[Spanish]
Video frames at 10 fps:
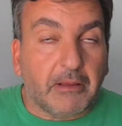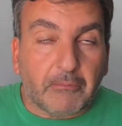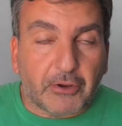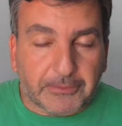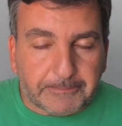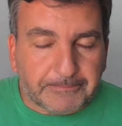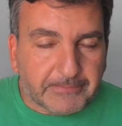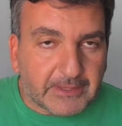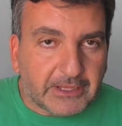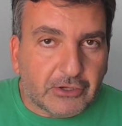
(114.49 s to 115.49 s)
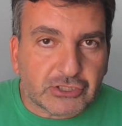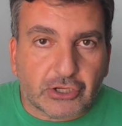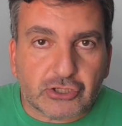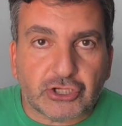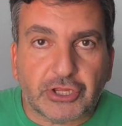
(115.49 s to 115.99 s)
Bueno, niños
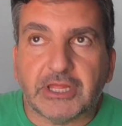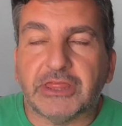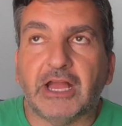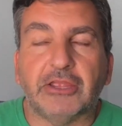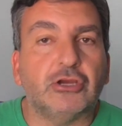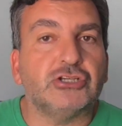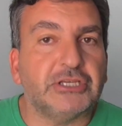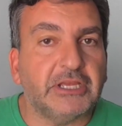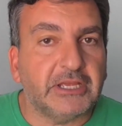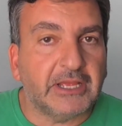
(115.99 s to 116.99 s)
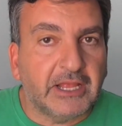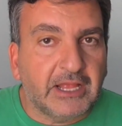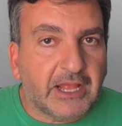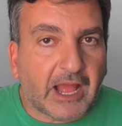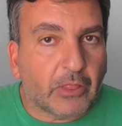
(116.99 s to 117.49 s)
de 8 o 10 años y
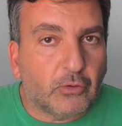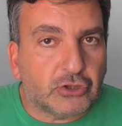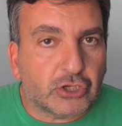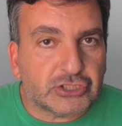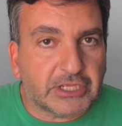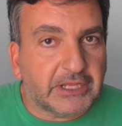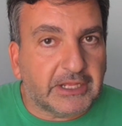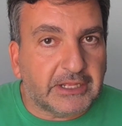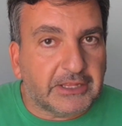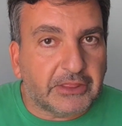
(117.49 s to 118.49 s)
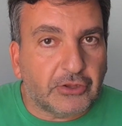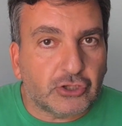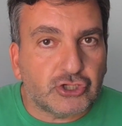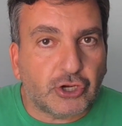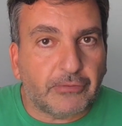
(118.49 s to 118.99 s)
adultos de
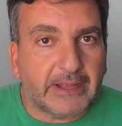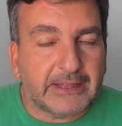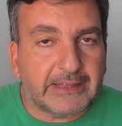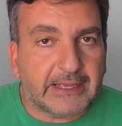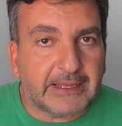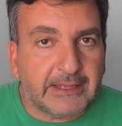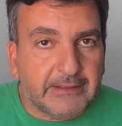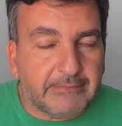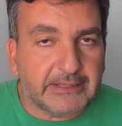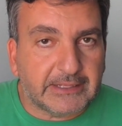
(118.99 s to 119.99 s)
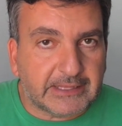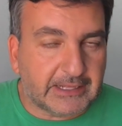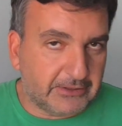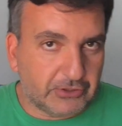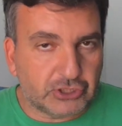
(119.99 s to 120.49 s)
18, 20, 20 y
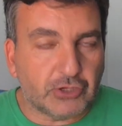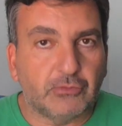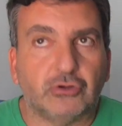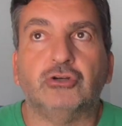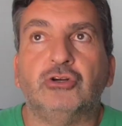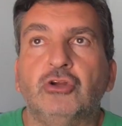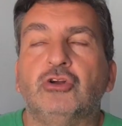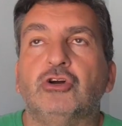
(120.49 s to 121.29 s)
tantos, como